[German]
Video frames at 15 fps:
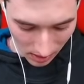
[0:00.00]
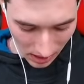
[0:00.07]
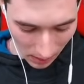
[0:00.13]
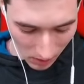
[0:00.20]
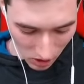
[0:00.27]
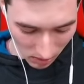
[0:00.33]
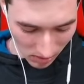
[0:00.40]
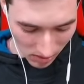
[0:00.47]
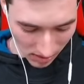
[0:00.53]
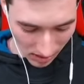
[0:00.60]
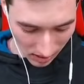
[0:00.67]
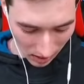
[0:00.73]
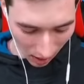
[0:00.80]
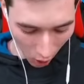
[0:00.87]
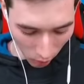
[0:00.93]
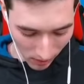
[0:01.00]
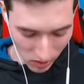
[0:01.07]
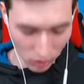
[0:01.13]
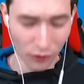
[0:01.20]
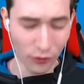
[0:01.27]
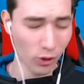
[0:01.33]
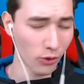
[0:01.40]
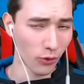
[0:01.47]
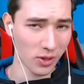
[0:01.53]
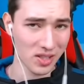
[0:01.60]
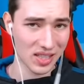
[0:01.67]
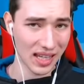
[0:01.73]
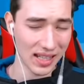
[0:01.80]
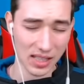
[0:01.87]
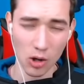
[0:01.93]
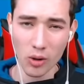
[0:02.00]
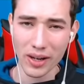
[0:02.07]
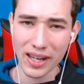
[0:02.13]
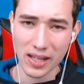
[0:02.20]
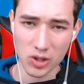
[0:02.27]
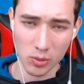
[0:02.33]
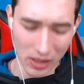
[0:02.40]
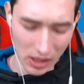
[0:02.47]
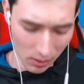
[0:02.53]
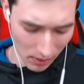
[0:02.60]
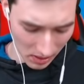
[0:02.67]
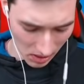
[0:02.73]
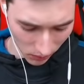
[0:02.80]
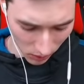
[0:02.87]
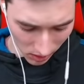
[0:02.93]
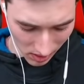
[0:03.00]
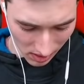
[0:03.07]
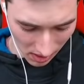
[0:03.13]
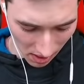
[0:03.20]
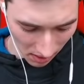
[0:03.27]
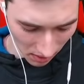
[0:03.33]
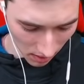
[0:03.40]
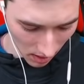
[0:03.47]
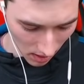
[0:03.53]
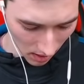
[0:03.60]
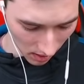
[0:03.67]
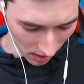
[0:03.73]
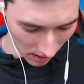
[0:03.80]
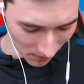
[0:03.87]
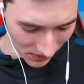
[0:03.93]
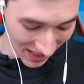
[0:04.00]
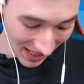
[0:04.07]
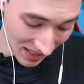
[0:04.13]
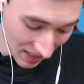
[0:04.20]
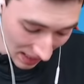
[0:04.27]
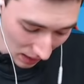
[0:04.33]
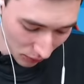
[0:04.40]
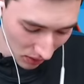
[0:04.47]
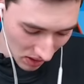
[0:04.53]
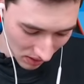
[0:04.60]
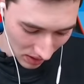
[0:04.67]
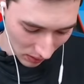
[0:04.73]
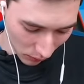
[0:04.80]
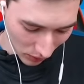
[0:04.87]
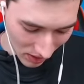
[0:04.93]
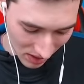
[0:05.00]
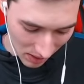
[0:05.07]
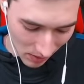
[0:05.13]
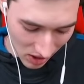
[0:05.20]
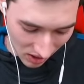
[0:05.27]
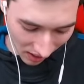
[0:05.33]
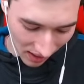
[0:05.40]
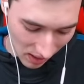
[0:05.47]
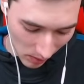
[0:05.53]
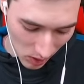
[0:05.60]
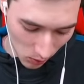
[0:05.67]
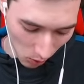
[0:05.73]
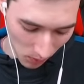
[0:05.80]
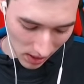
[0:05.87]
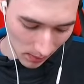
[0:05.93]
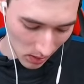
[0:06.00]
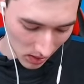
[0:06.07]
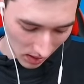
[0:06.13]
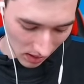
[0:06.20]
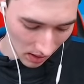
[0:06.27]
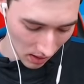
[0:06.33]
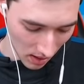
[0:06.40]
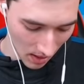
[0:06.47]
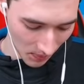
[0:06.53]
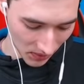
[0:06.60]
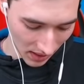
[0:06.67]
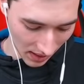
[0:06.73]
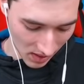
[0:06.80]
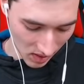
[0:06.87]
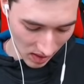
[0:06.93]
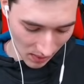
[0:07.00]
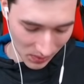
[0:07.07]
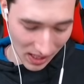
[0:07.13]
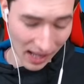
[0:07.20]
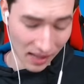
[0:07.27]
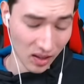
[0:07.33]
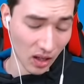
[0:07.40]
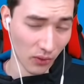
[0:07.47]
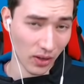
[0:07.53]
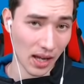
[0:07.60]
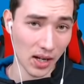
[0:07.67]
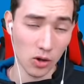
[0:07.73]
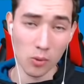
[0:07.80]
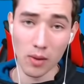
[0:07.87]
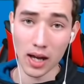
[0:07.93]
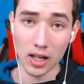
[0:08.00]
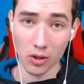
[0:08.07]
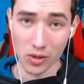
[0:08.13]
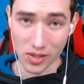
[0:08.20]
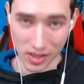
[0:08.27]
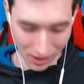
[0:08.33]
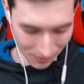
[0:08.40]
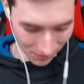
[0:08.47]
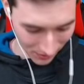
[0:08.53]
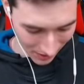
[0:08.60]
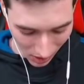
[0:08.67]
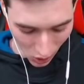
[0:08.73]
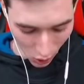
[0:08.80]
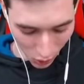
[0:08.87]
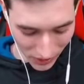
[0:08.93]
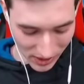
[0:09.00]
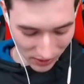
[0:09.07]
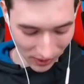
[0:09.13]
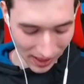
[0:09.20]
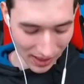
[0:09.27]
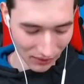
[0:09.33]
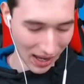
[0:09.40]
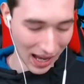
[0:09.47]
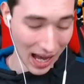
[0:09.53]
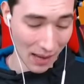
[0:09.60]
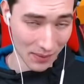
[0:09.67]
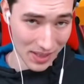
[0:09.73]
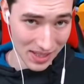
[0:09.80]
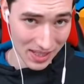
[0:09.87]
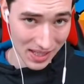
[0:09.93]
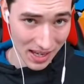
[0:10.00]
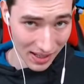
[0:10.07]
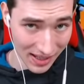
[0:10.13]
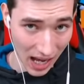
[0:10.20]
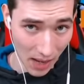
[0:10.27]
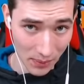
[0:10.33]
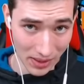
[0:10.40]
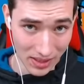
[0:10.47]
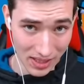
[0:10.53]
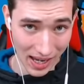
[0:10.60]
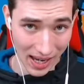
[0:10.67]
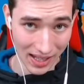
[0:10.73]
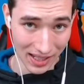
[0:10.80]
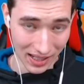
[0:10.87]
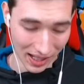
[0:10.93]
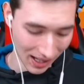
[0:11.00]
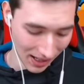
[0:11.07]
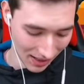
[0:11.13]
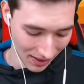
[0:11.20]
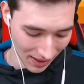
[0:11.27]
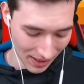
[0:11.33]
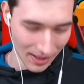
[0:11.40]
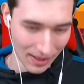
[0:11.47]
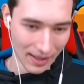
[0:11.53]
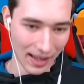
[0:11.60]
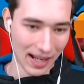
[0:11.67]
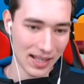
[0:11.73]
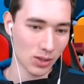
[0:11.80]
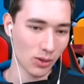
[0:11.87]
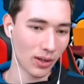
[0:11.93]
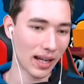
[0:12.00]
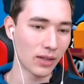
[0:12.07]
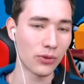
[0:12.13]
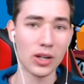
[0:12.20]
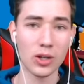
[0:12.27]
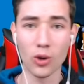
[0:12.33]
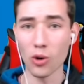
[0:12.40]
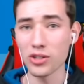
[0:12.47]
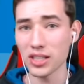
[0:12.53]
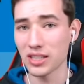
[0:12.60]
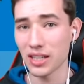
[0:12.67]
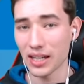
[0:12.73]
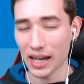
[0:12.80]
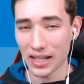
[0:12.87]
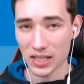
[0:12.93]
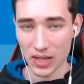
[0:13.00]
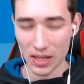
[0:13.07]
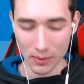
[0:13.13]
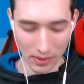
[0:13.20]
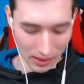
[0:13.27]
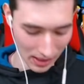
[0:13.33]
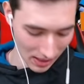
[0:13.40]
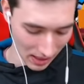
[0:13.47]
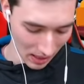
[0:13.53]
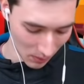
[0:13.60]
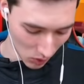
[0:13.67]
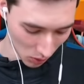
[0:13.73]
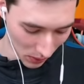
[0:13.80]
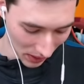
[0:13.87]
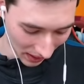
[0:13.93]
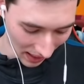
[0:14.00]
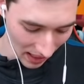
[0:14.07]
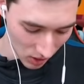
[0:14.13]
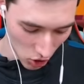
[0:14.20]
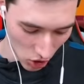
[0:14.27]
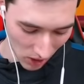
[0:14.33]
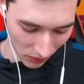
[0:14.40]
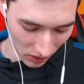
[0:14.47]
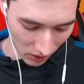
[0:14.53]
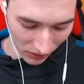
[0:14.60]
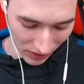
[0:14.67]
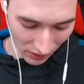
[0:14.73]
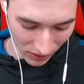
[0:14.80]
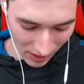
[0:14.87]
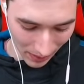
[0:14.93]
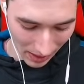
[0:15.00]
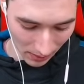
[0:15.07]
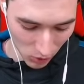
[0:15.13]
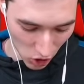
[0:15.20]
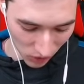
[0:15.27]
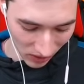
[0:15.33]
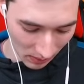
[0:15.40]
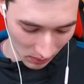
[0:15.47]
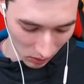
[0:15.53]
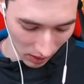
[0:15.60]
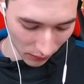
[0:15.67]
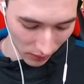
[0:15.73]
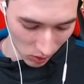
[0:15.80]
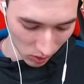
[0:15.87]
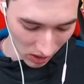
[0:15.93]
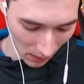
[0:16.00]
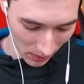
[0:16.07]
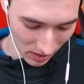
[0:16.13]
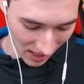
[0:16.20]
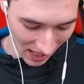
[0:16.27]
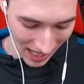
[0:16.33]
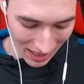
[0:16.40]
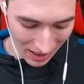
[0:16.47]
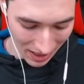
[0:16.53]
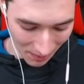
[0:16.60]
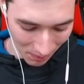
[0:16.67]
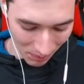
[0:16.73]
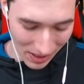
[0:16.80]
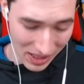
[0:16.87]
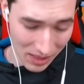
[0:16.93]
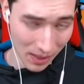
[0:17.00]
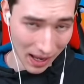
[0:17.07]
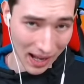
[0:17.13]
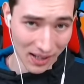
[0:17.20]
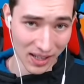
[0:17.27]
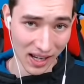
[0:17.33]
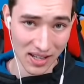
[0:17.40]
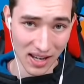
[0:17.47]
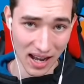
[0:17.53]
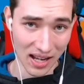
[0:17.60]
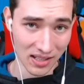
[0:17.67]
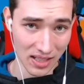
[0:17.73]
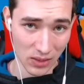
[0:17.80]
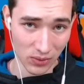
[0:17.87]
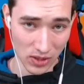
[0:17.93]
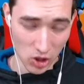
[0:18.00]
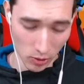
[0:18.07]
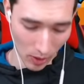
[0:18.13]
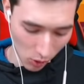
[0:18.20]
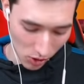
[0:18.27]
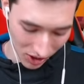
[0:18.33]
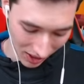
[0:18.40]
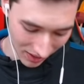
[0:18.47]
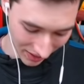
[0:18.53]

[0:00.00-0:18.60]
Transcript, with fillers: gebe ich dem Skin auch mal so eine 5 von 10. Ist auch eher so mittelmäßig, würde ich sagen. Ähm, die Idee finde ich, find ich ziemlich geil, aber das Problem ist eher, dass eben die Angriffe leider normal aussehen. Und zwar, wir haben jetzt hier Kapitän Karl. Also rein von der Grundidee her, dass, eben, dass er eben so ein Piratenschiff hat, auf, auf dem er eben schwebt und einfach so ein Kapitän mit dem Anker in der Hand ist, finde ich schon mal ultra